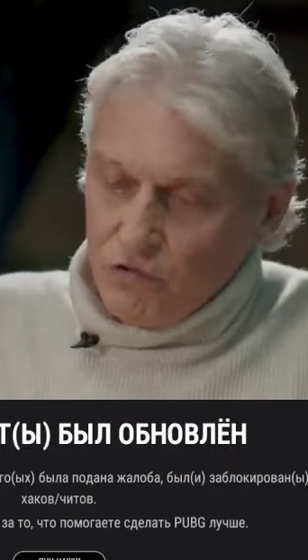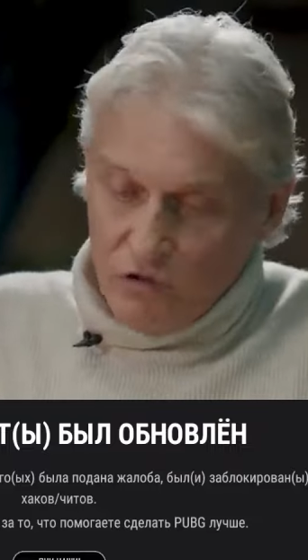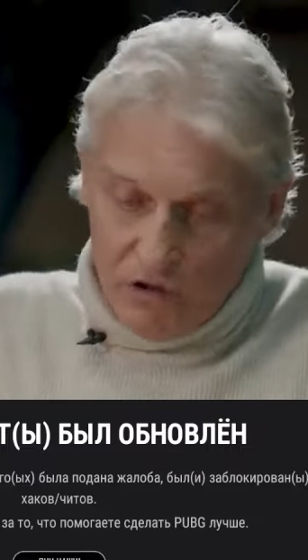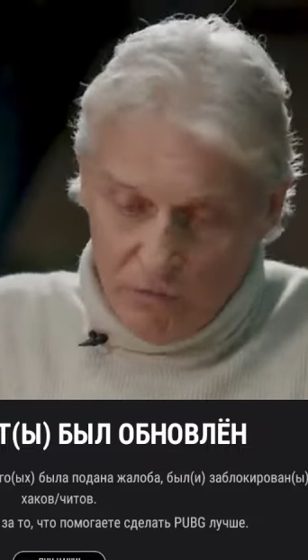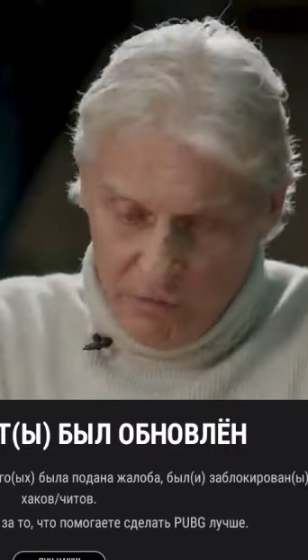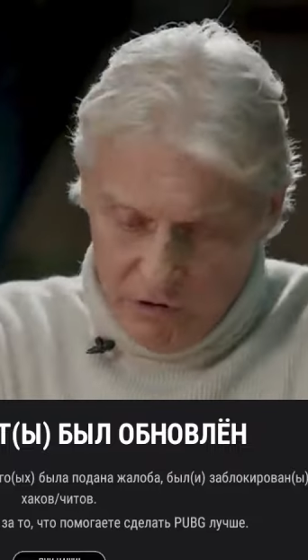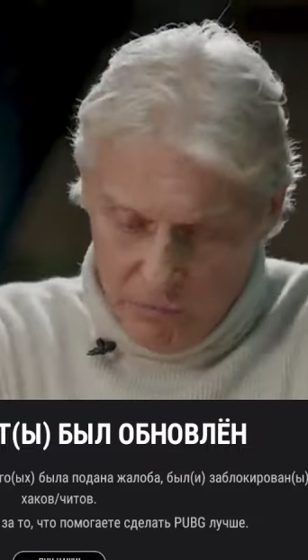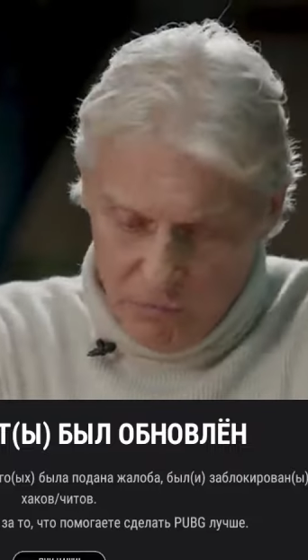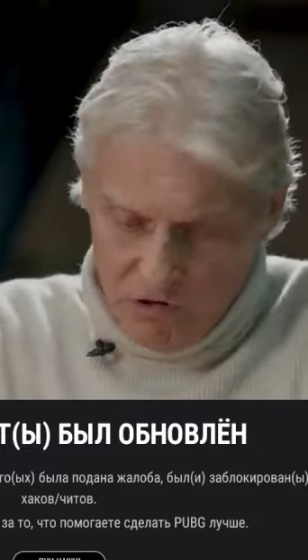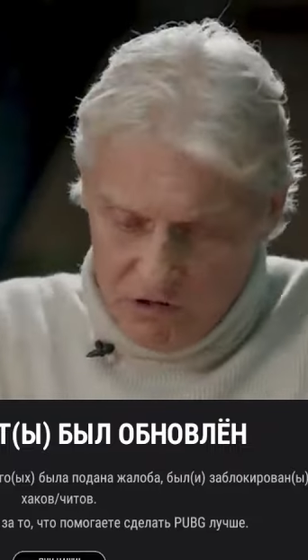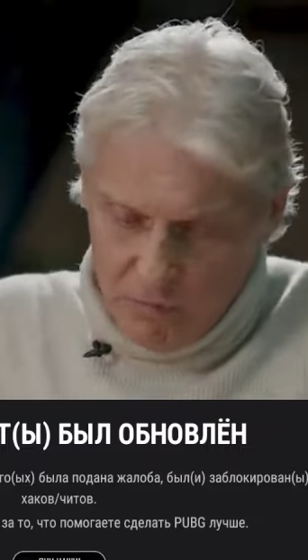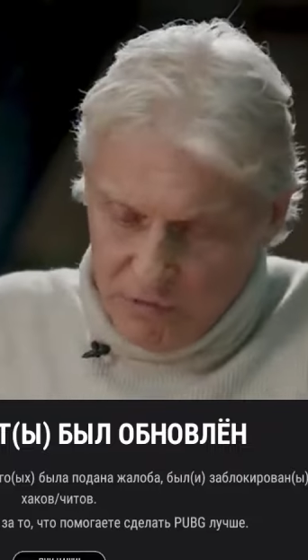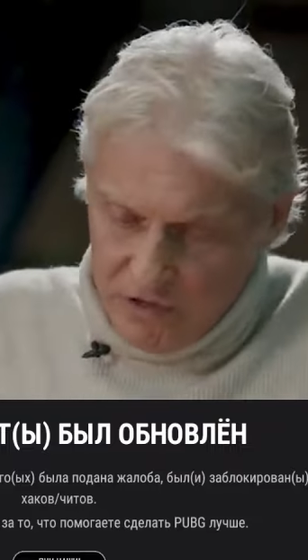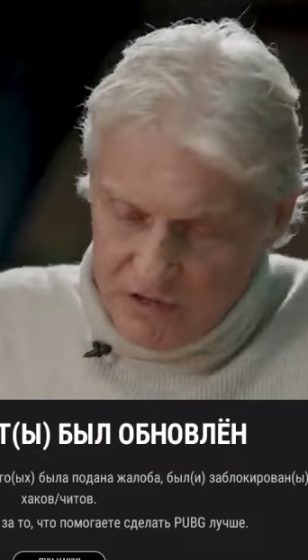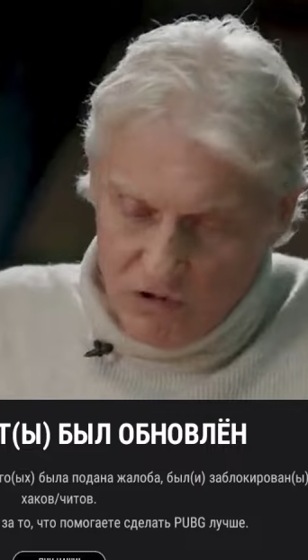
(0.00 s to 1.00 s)
Но ну, это было
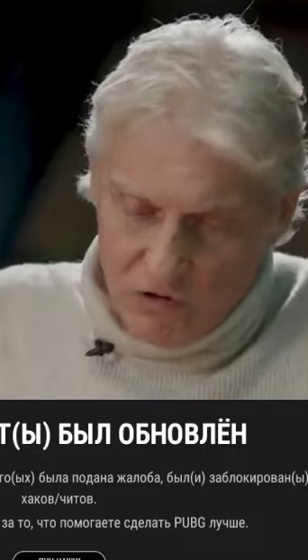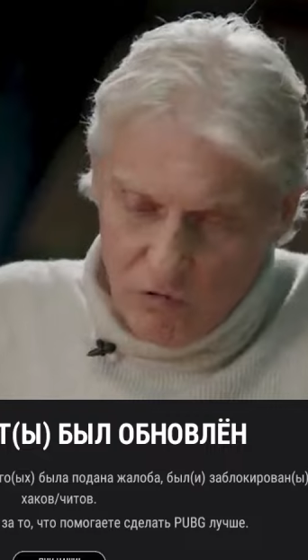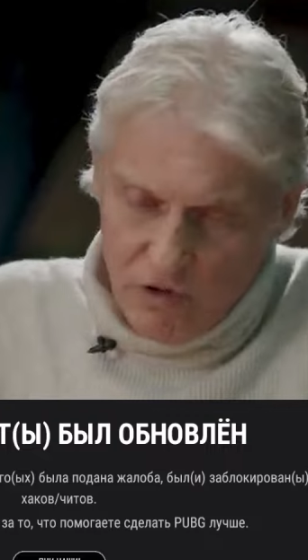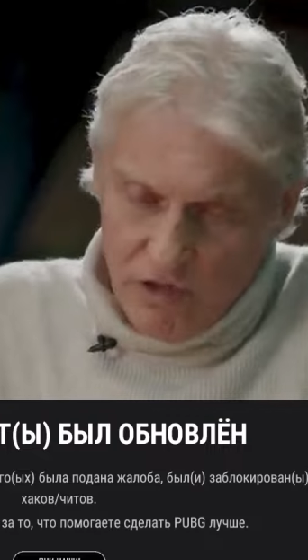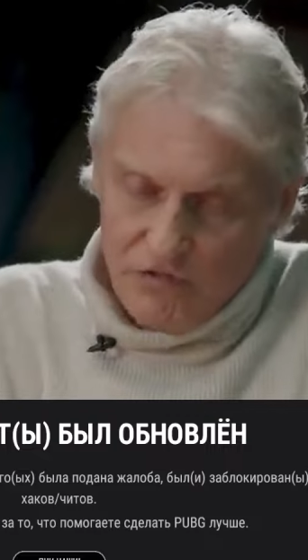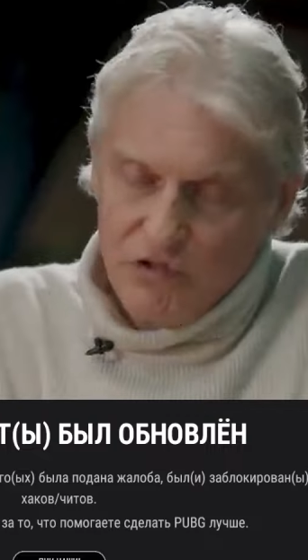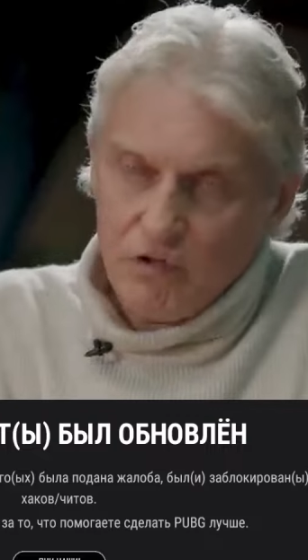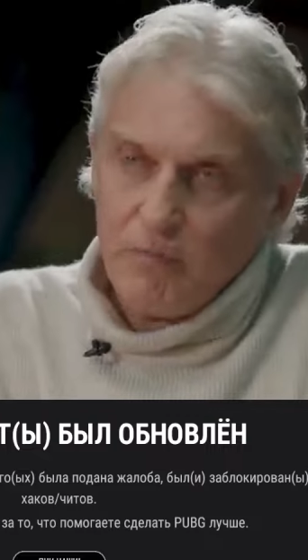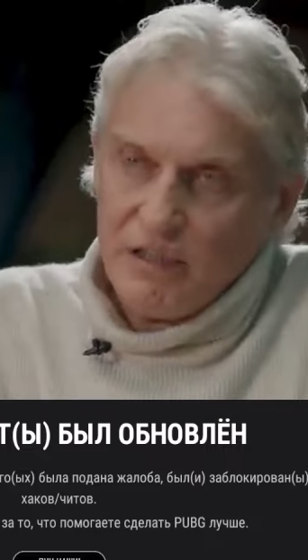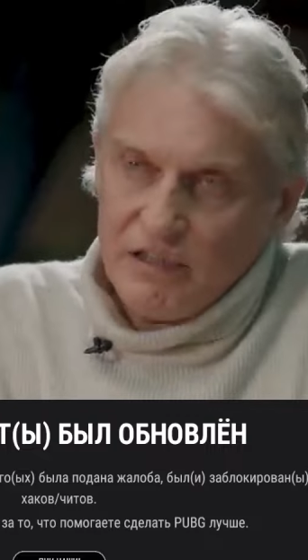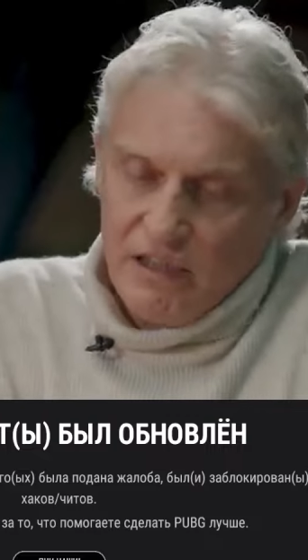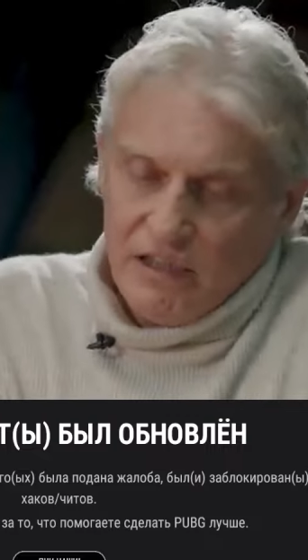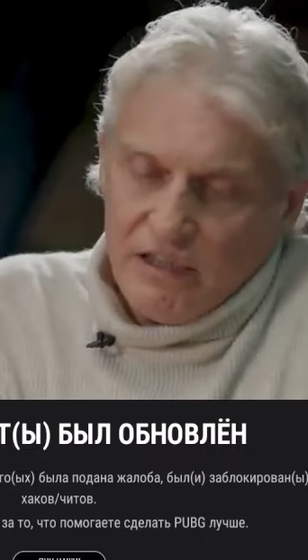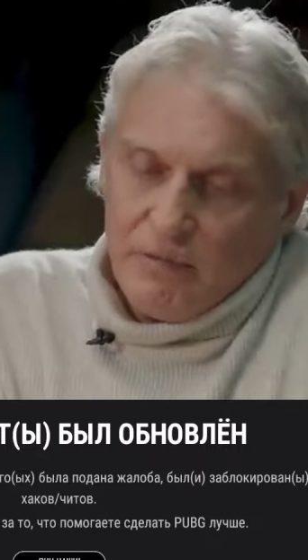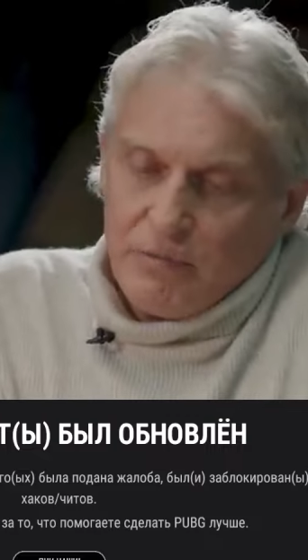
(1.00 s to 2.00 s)
просто процедура. Я все
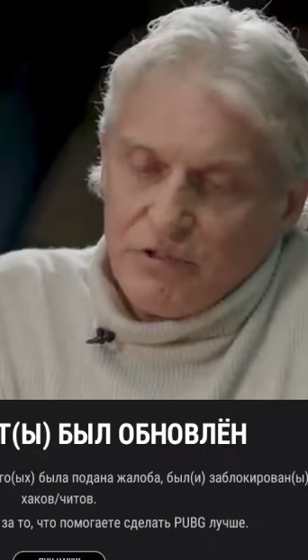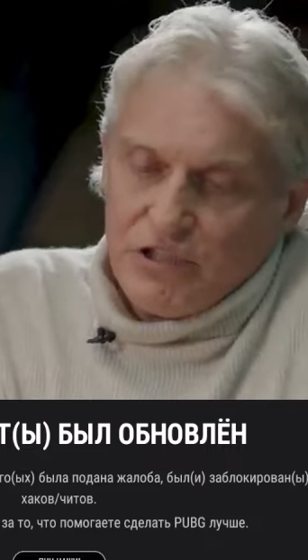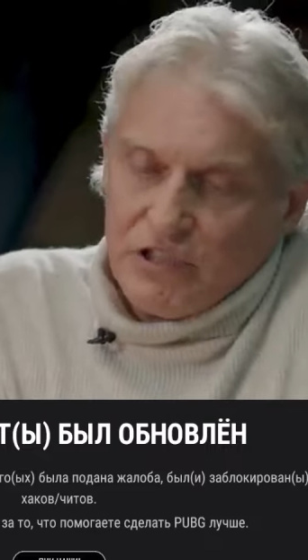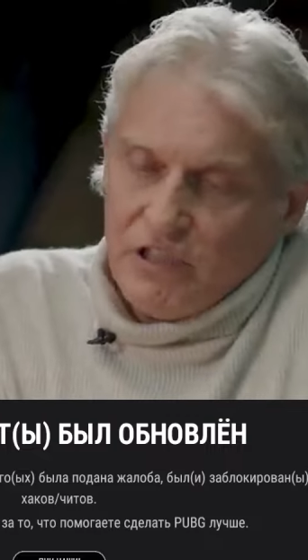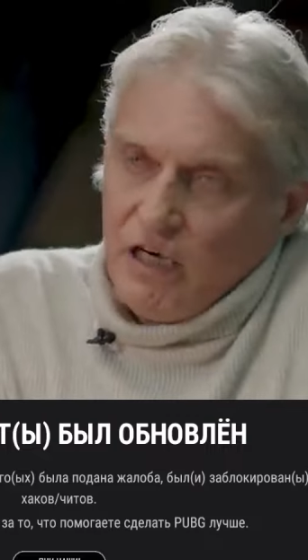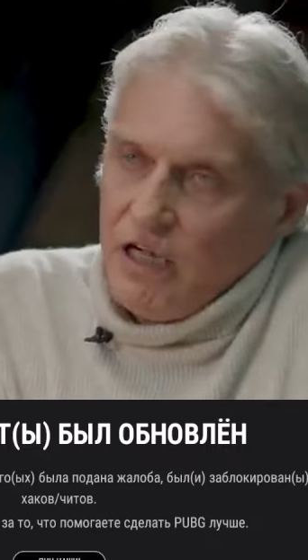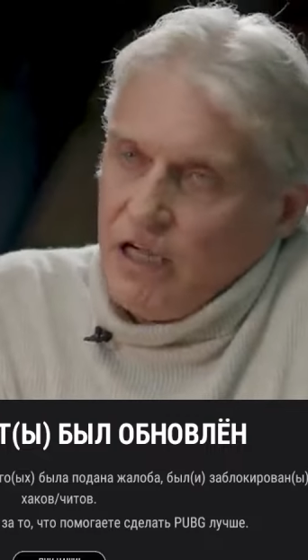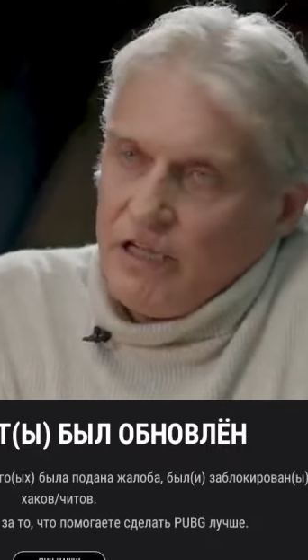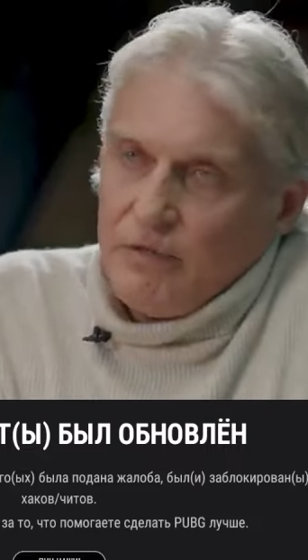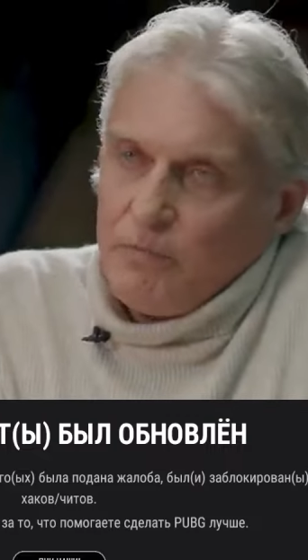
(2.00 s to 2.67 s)
подал, они почитали, они